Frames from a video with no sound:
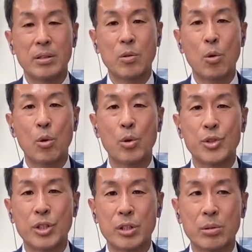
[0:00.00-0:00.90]
日公
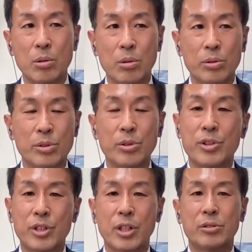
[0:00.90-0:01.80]
示の
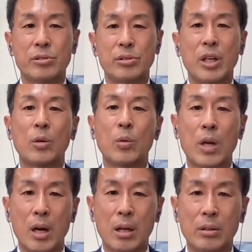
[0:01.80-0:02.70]
11月7
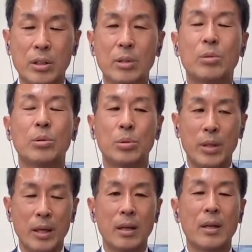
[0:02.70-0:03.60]
日っていうこと
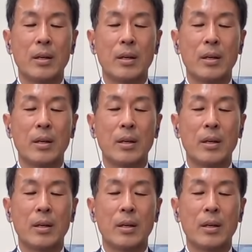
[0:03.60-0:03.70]
で、